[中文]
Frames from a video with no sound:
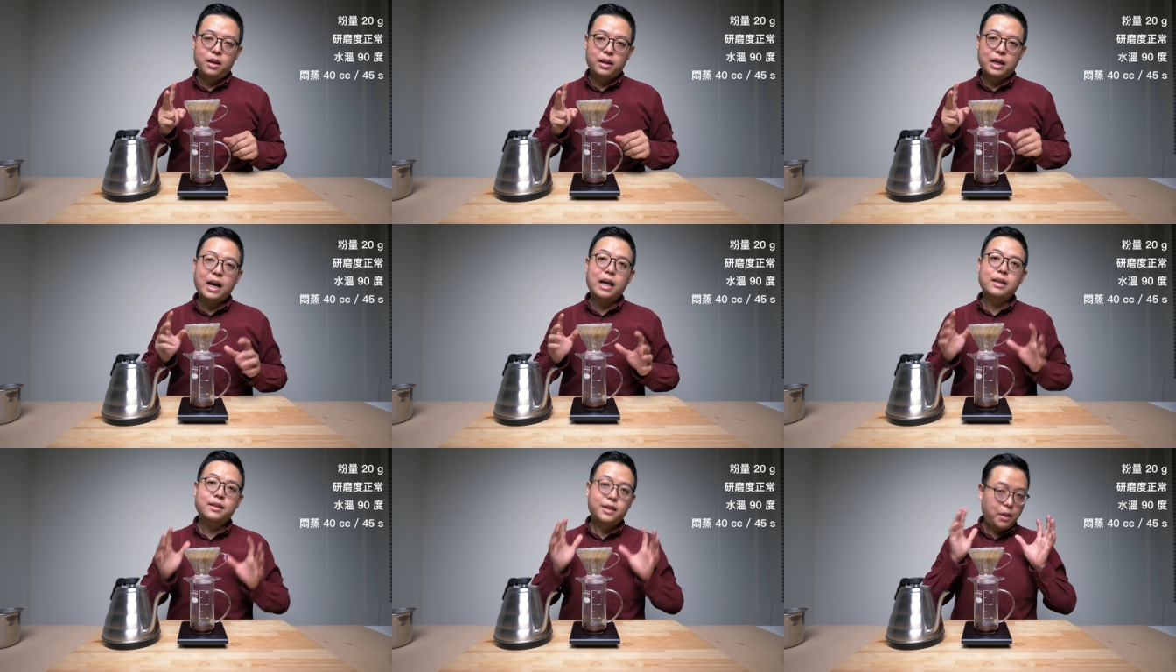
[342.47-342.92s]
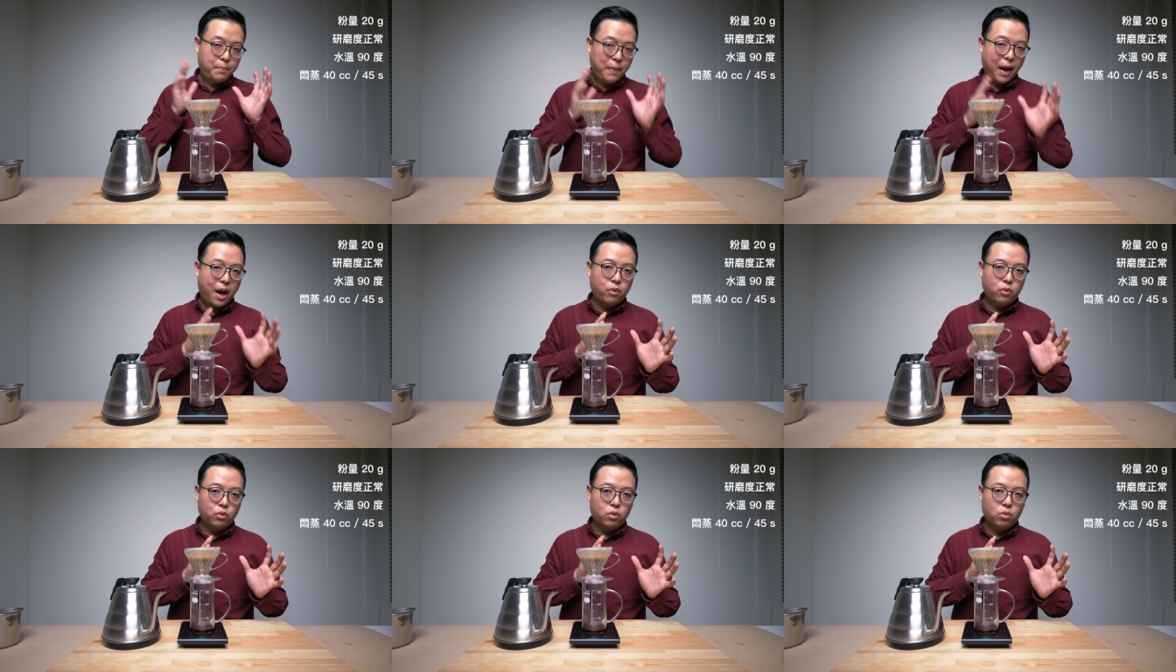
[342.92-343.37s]
刚刚是一
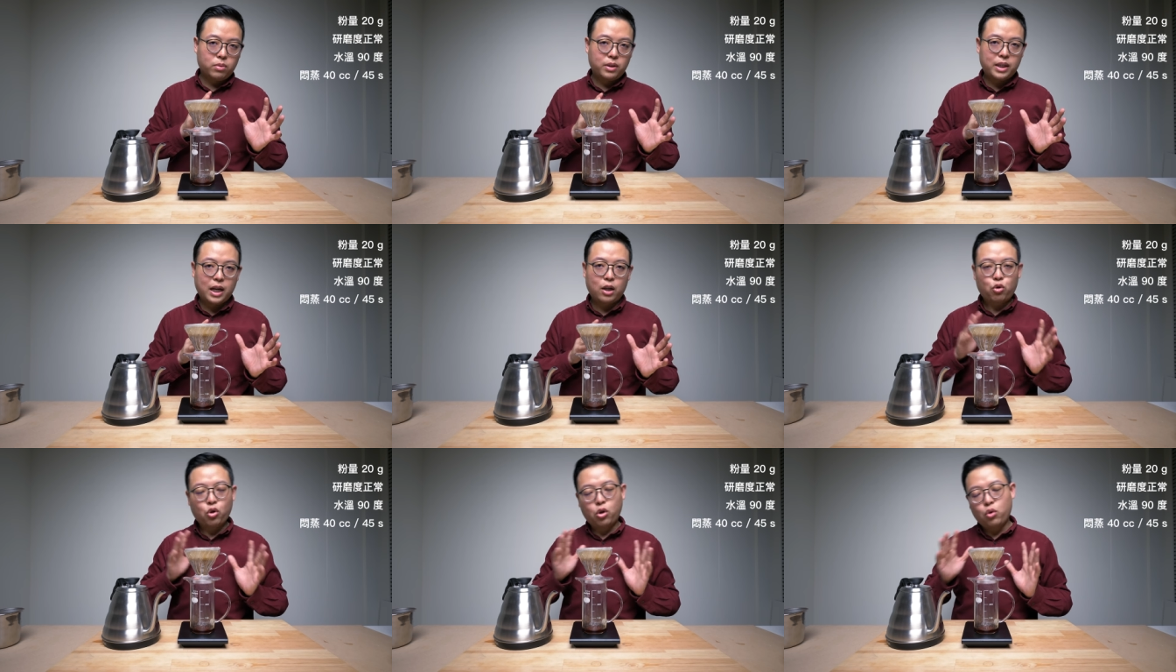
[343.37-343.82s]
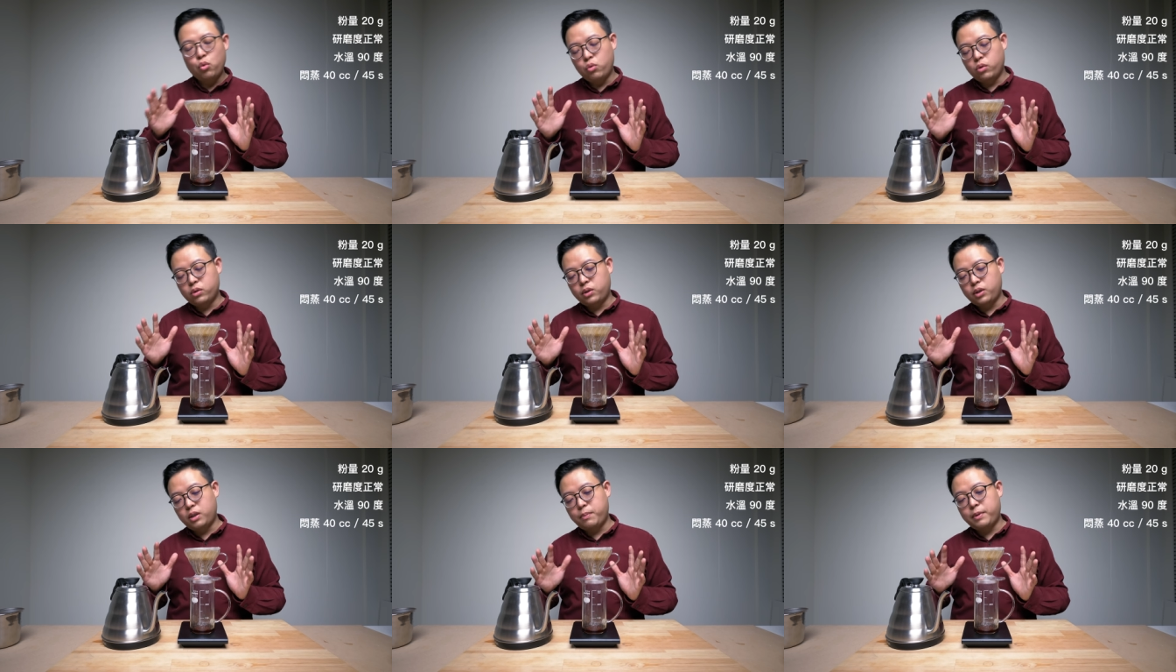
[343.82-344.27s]
百五，我们现在多
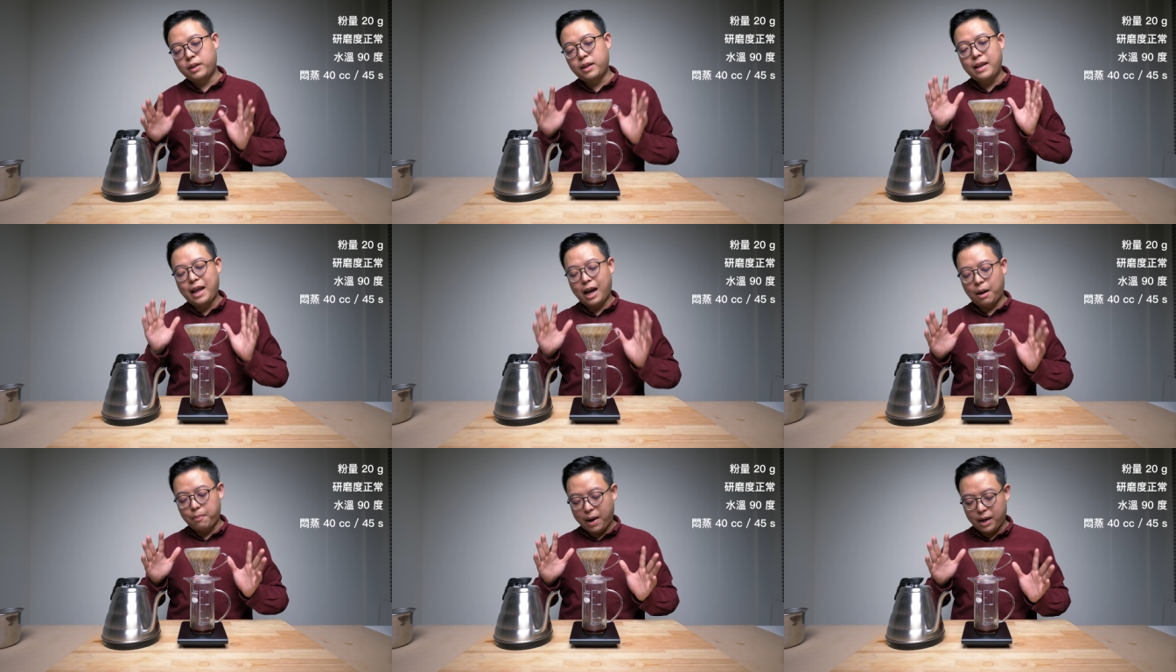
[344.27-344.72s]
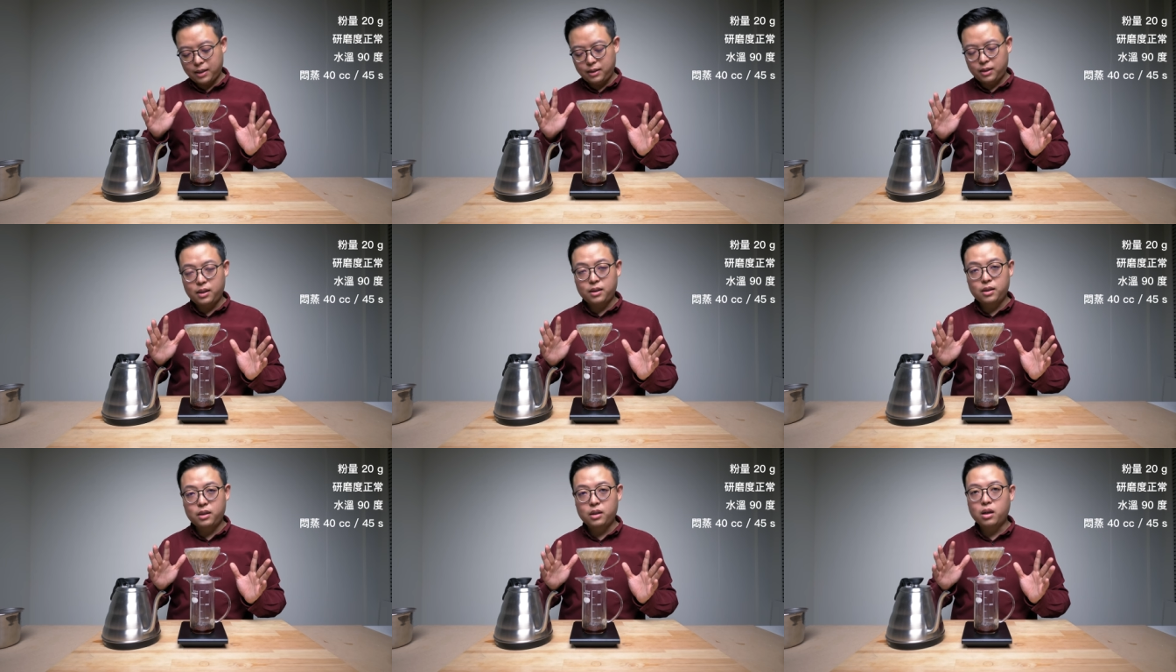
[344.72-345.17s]
五十 c 变成两百
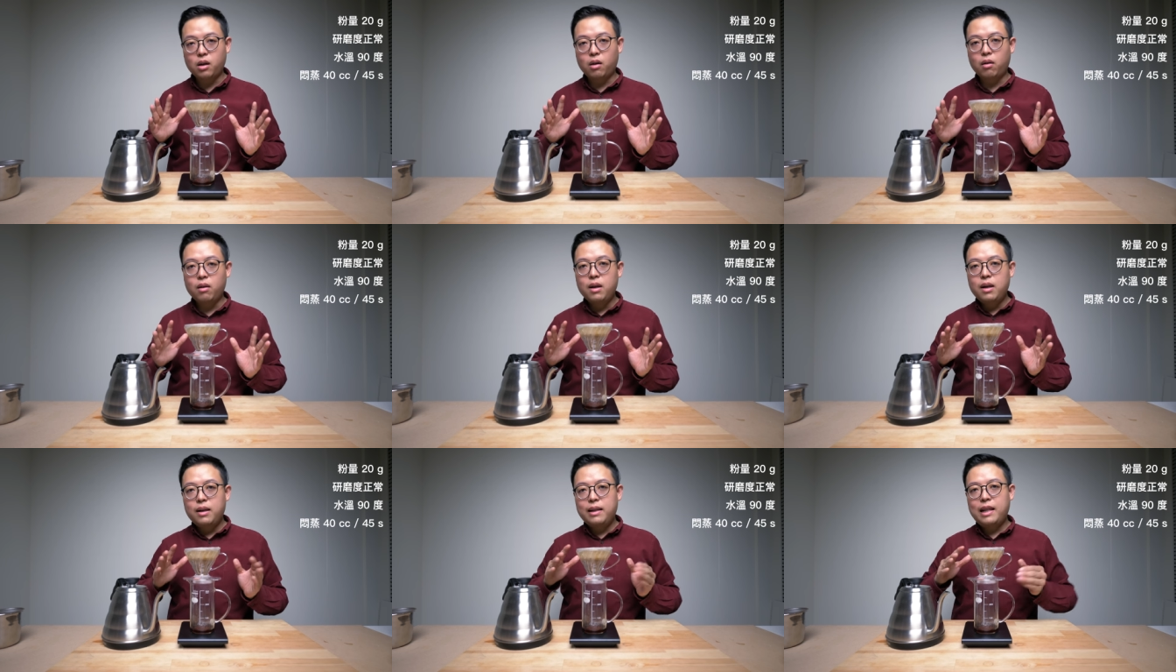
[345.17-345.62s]
CC 哦，